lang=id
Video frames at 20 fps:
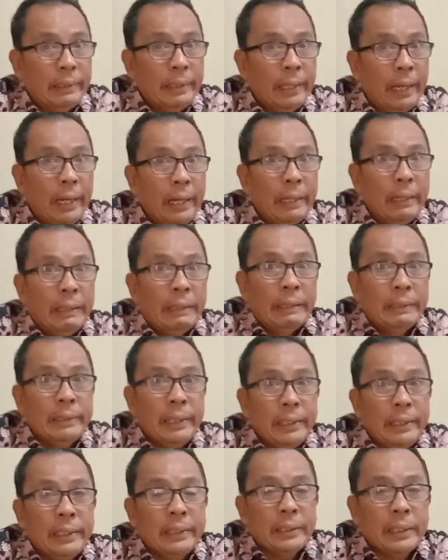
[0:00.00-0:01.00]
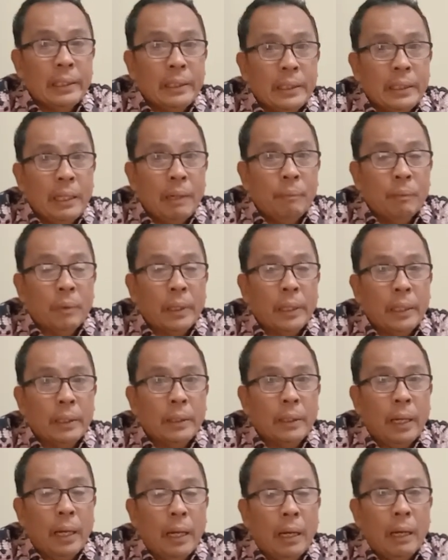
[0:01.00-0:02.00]
Ya, jadi setiap
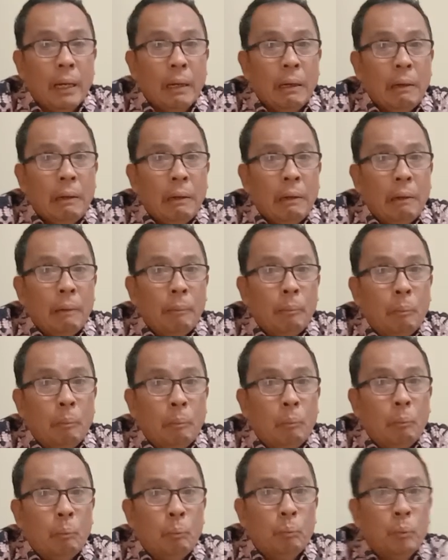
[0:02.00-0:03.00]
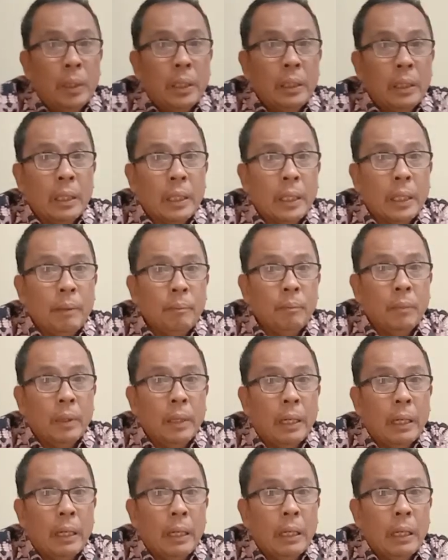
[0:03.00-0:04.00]
kita
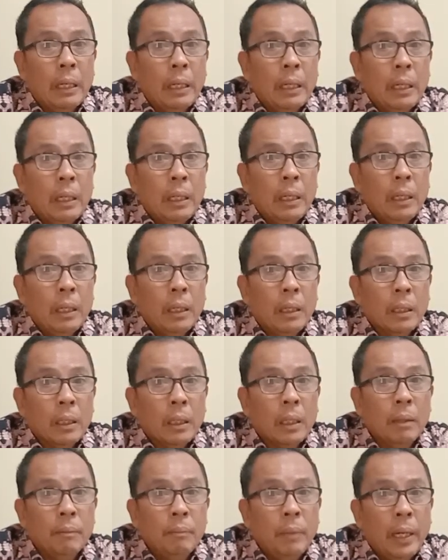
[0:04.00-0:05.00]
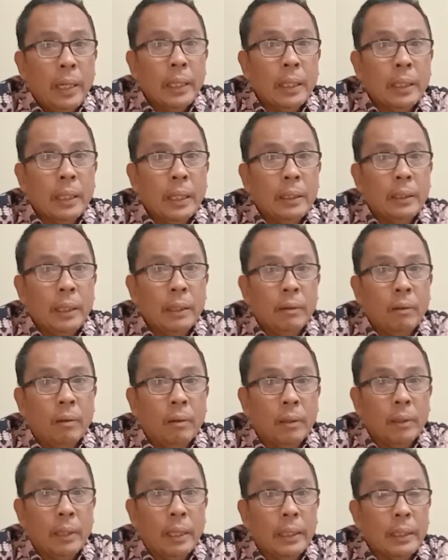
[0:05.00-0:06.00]
menerima kebaikan dari
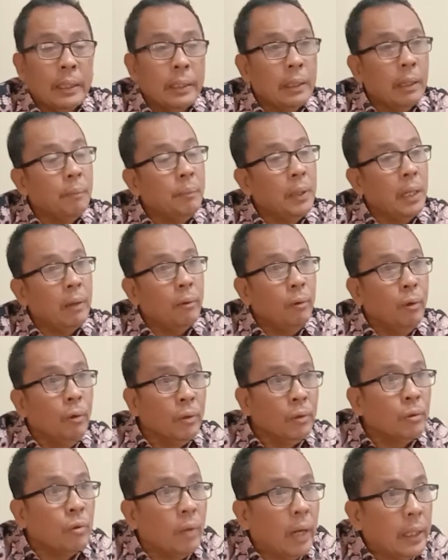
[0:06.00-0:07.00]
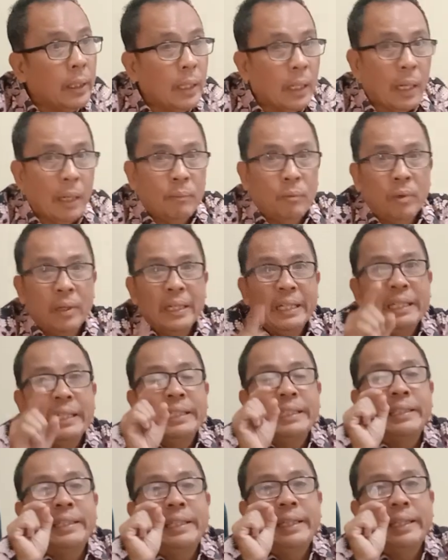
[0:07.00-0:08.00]
orang, kita bilang untung ada kamu.
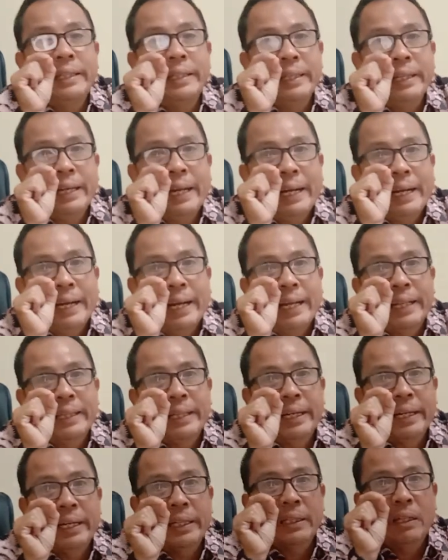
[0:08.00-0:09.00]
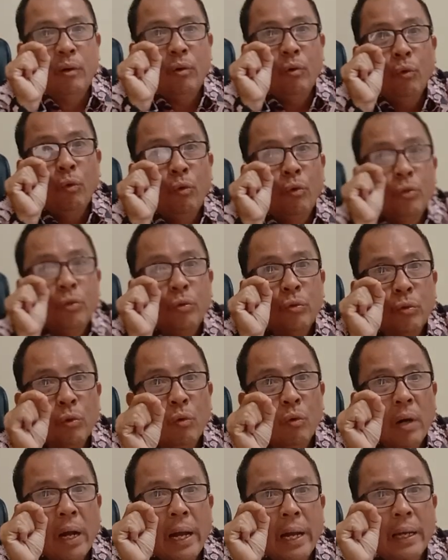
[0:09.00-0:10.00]
Disinilah kata-kata
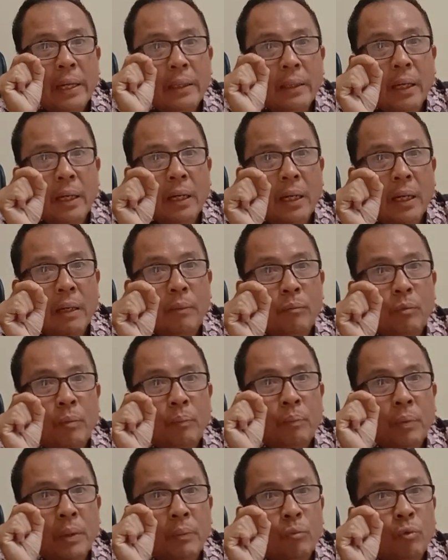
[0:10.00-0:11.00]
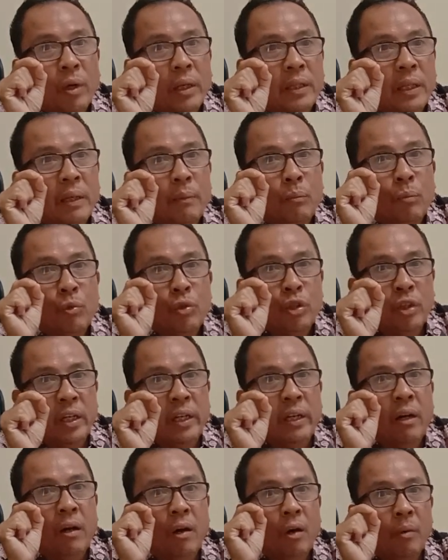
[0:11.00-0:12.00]
untung ada kamu perbuatan
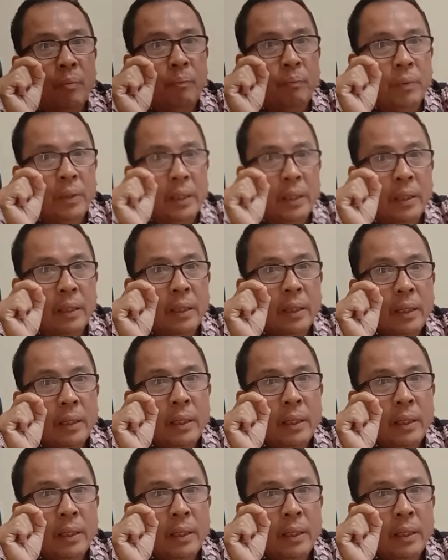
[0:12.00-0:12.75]
musyrik kopi.